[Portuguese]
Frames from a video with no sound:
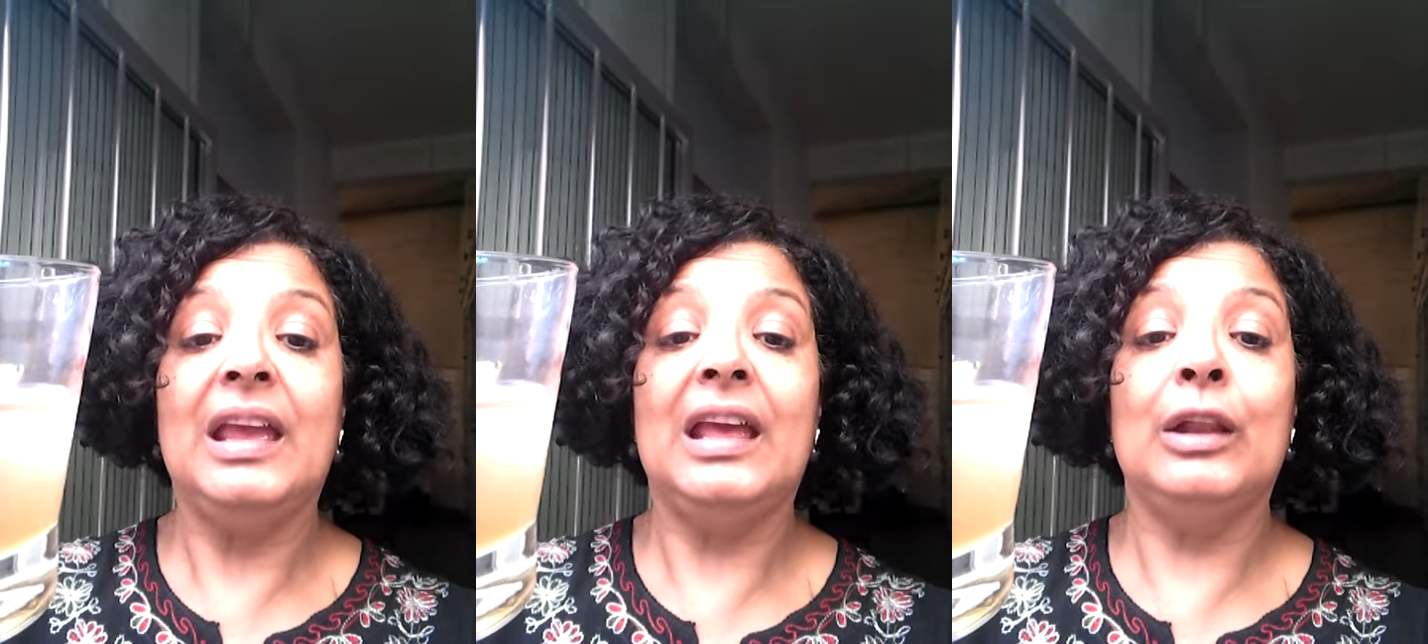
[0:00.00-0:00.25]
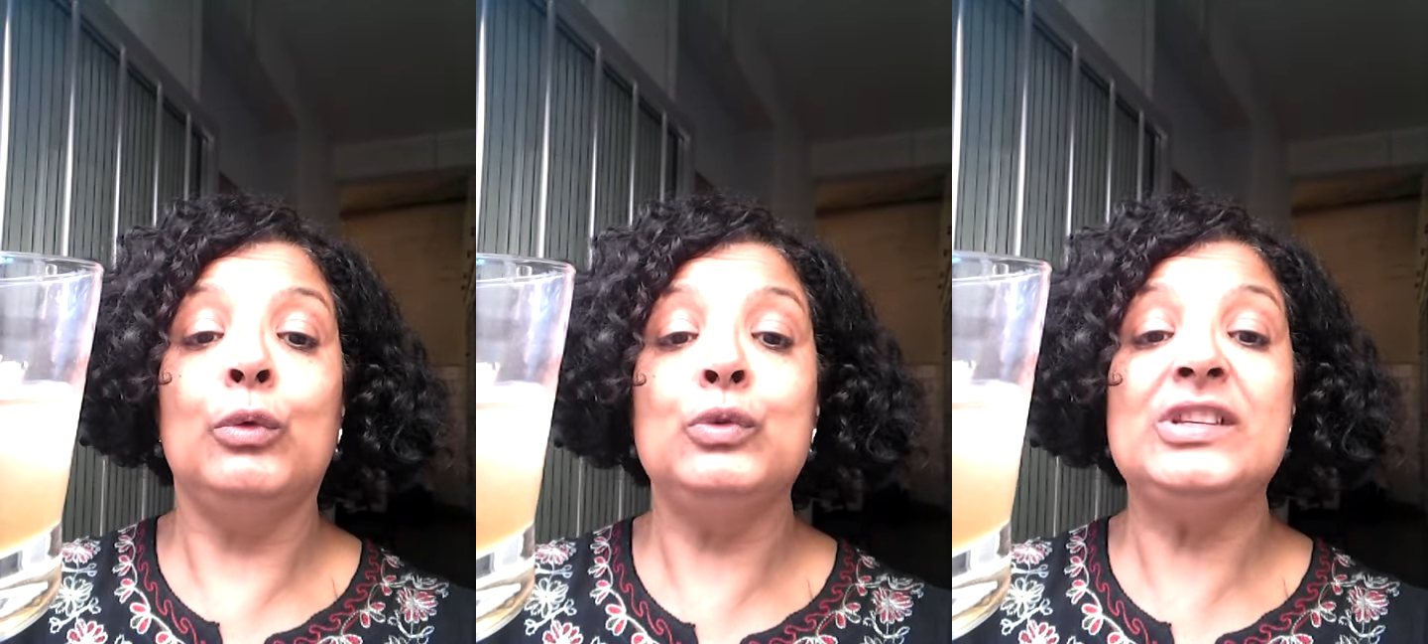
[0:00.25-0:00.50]

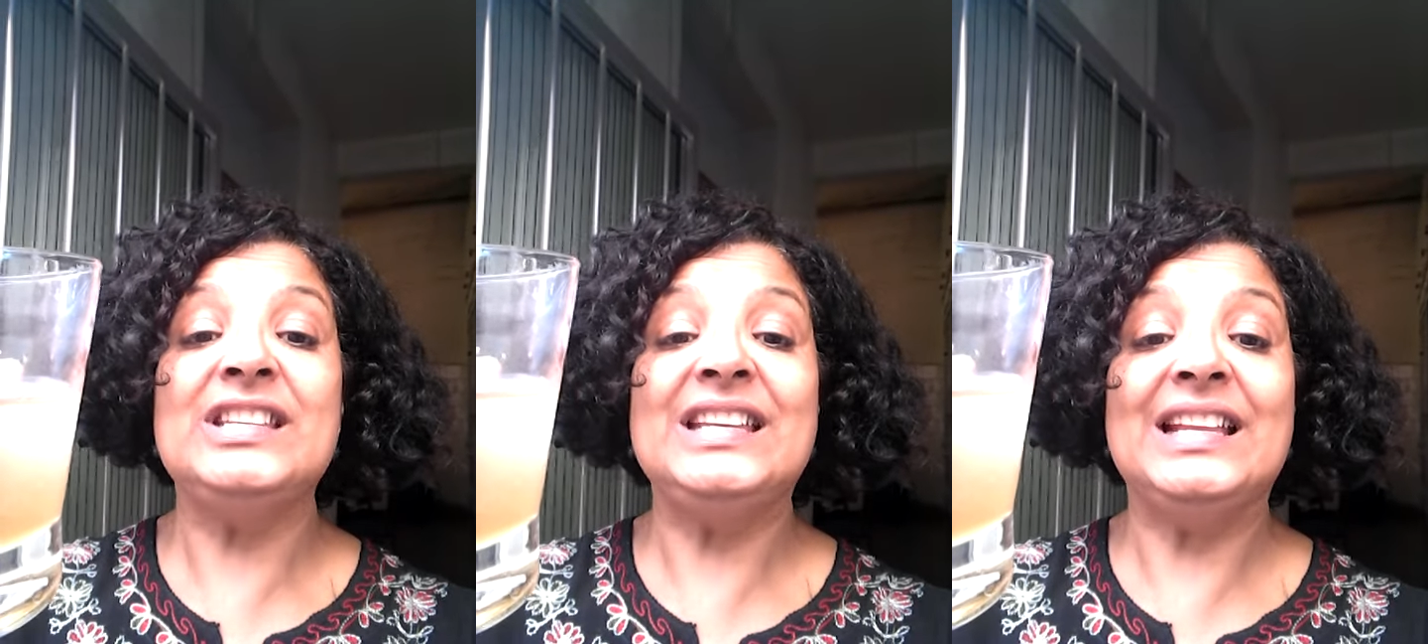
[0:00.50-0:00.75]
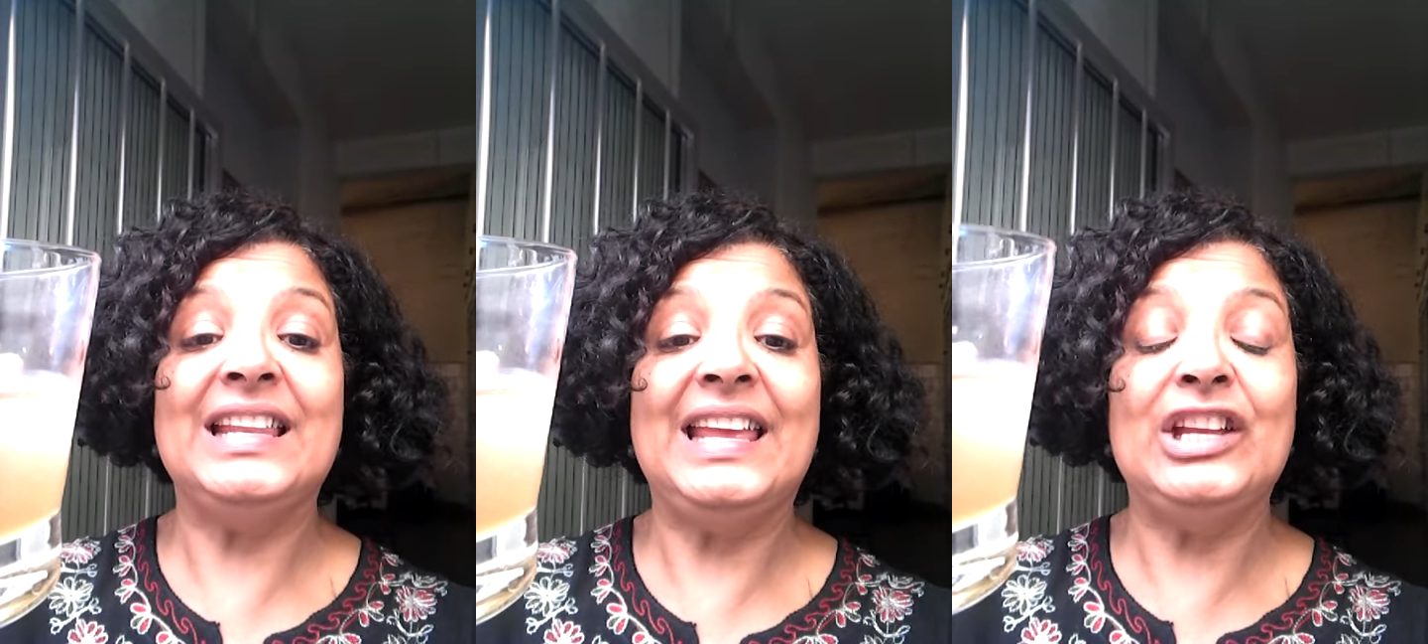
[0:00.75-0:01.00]
é
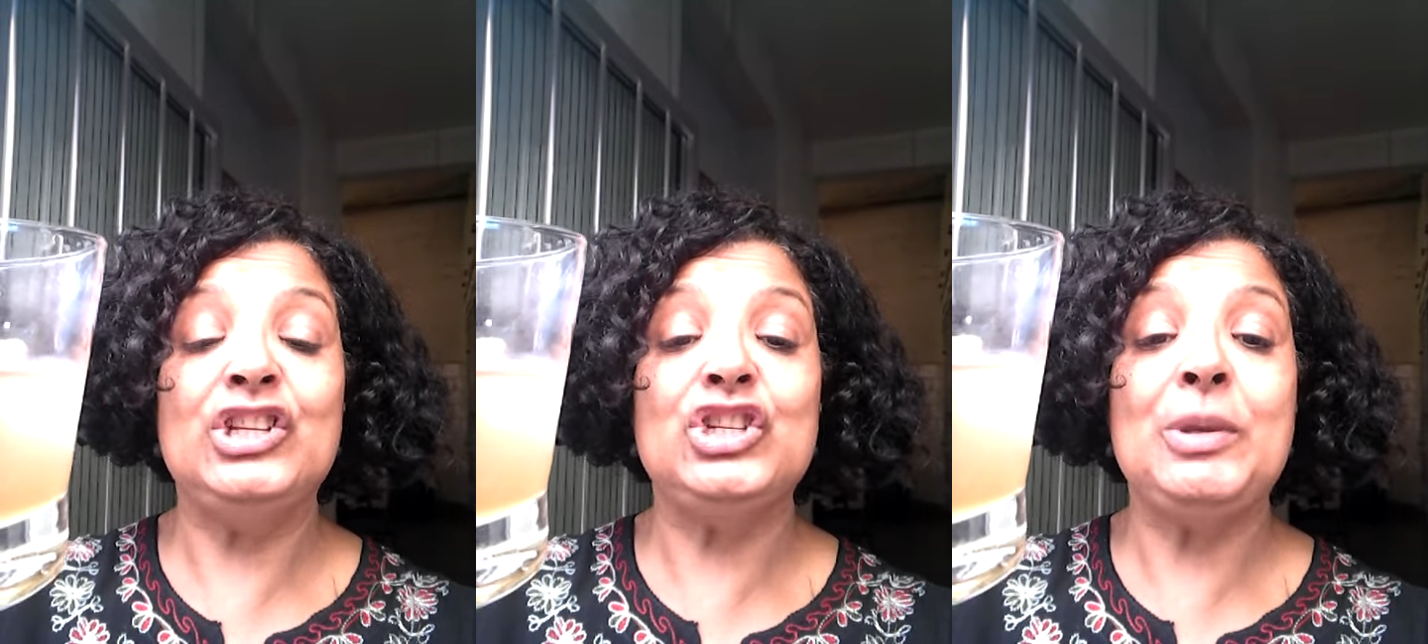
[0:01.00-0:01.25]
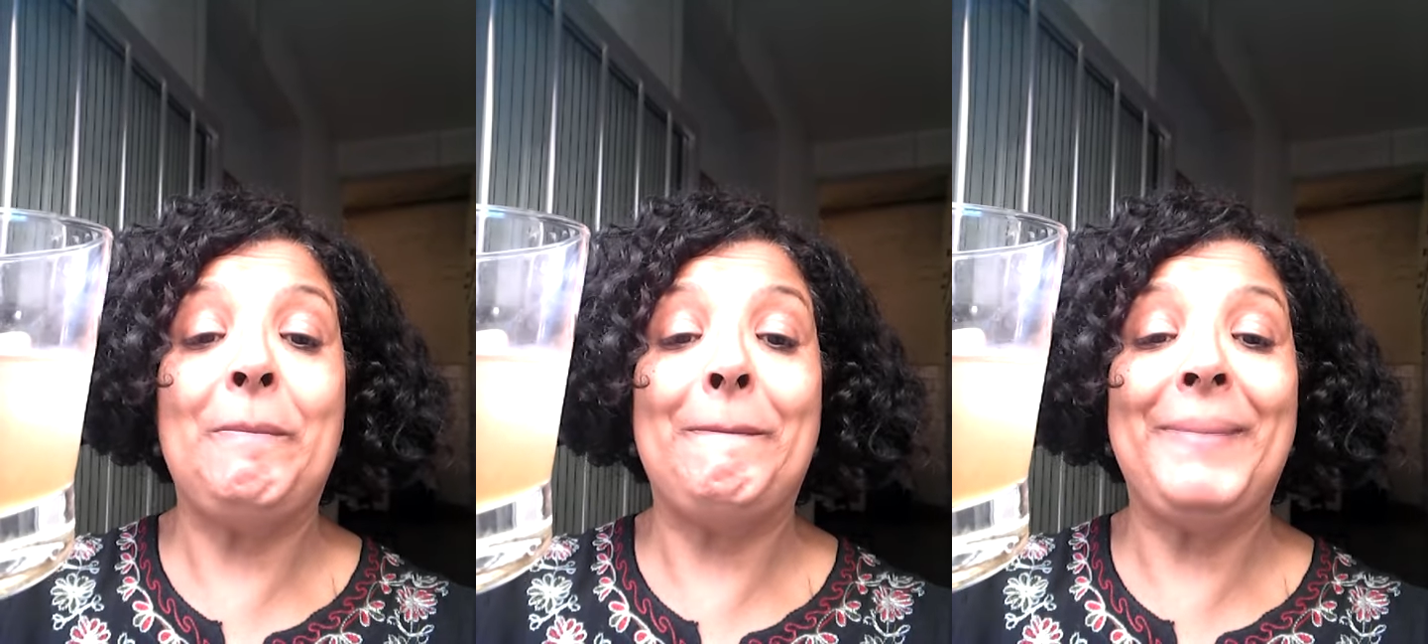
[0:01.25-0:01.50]

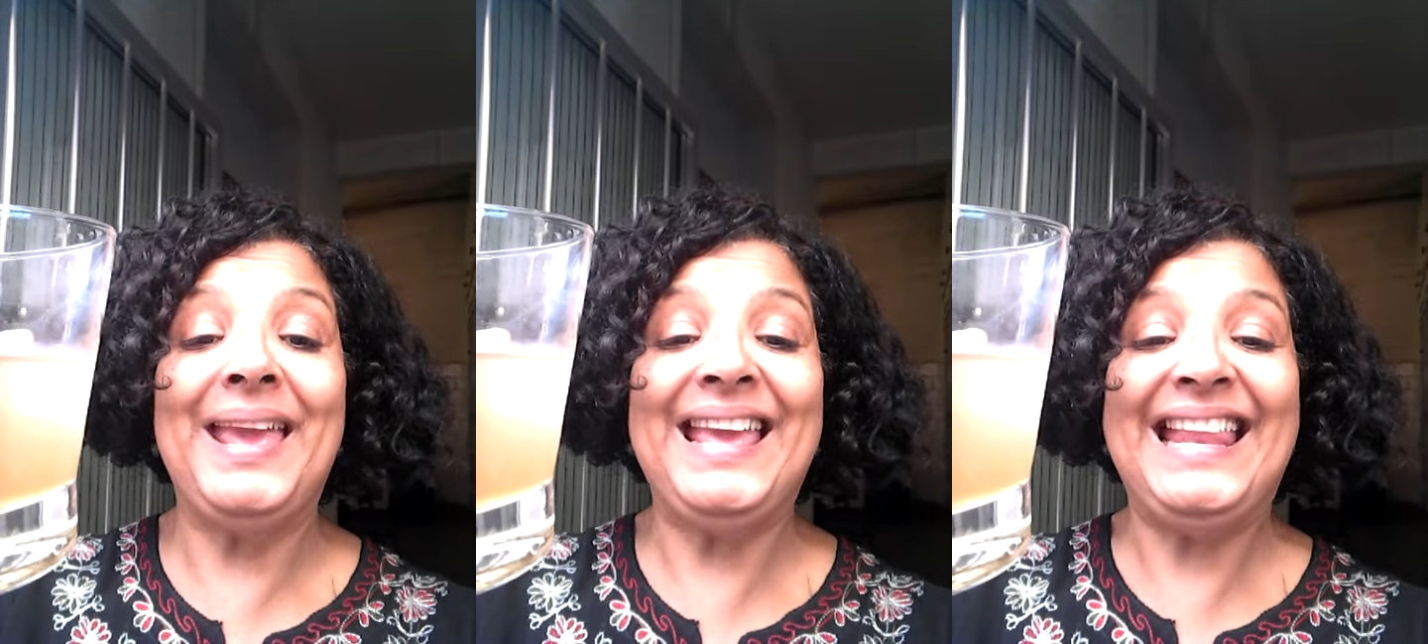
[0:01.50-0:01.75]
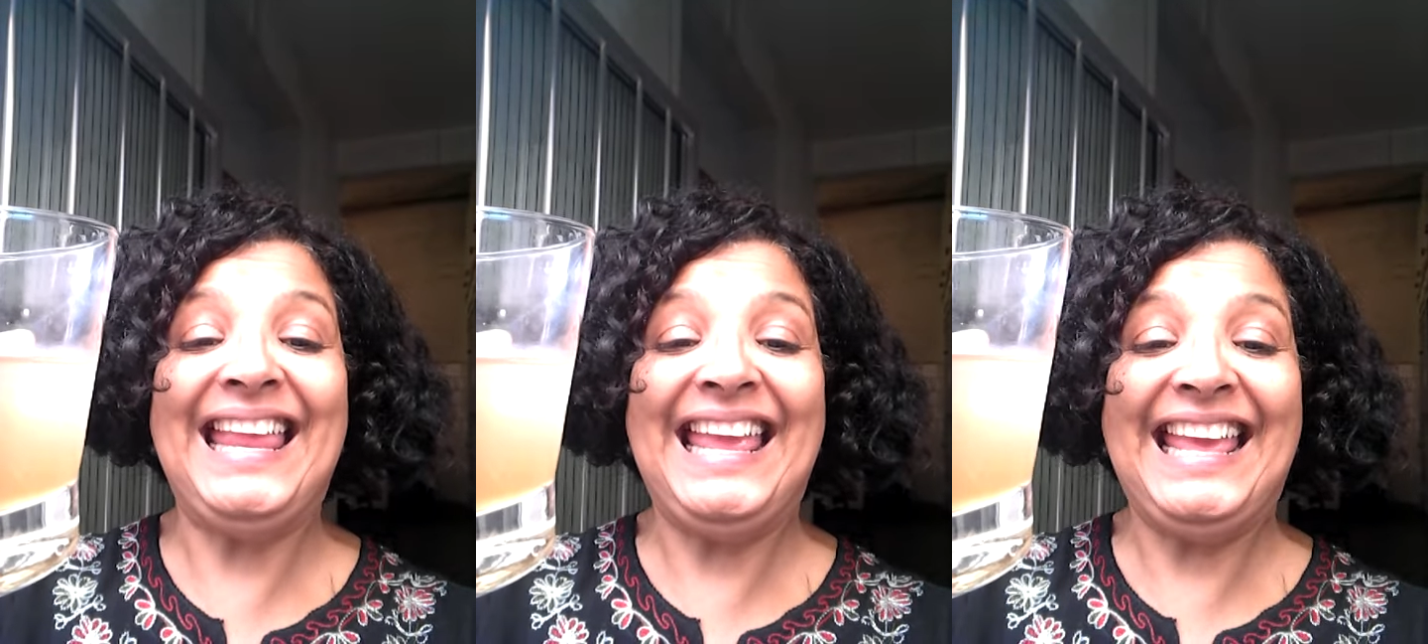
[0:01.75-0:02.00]
Lucianeide
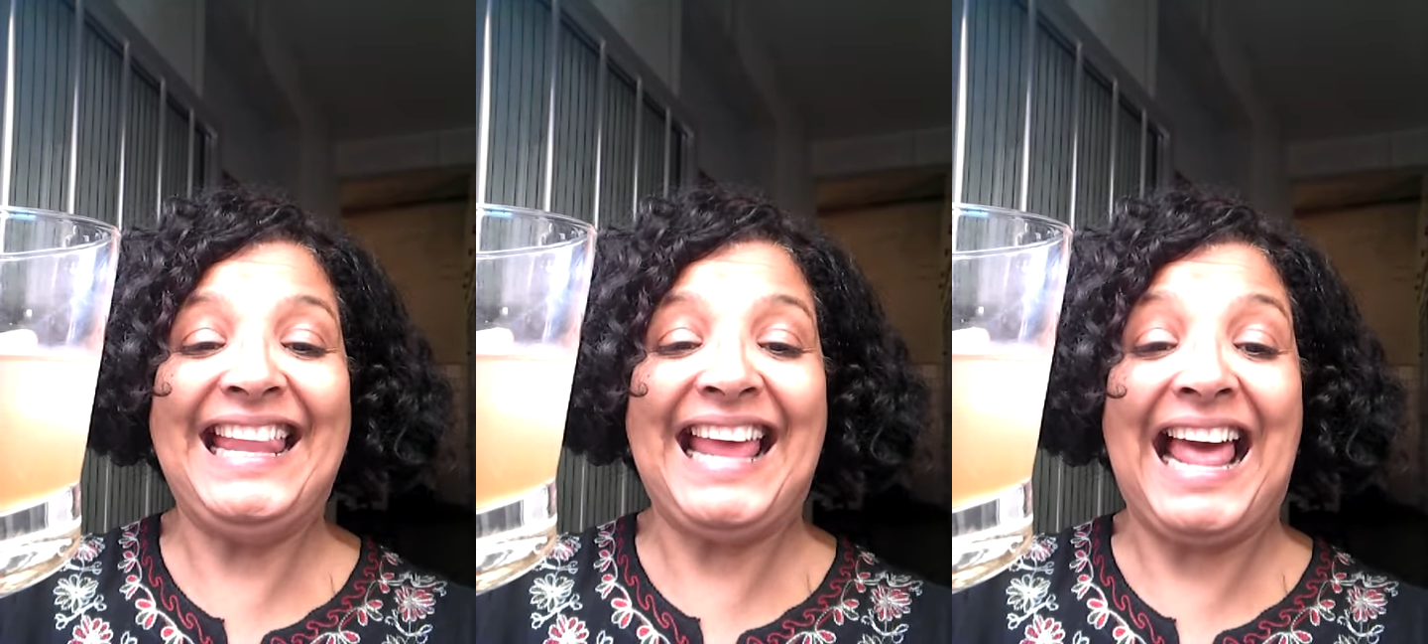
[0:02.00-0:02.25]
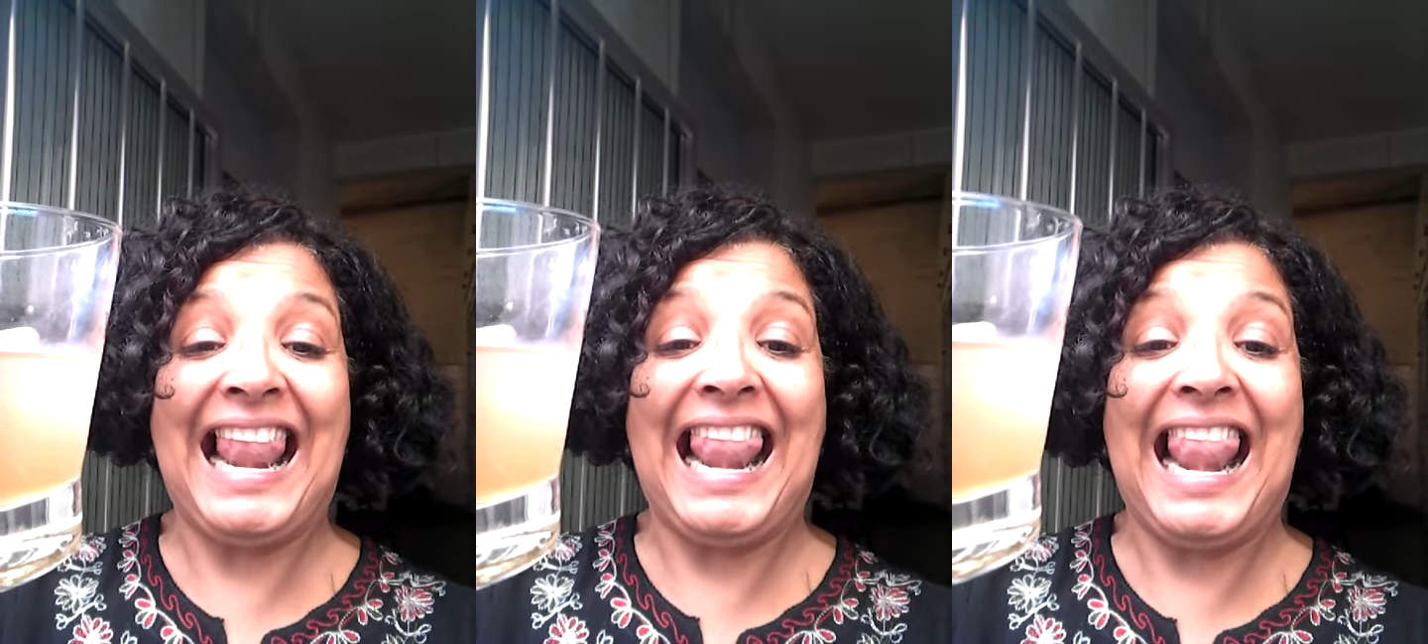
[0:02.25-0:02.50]
Pereira,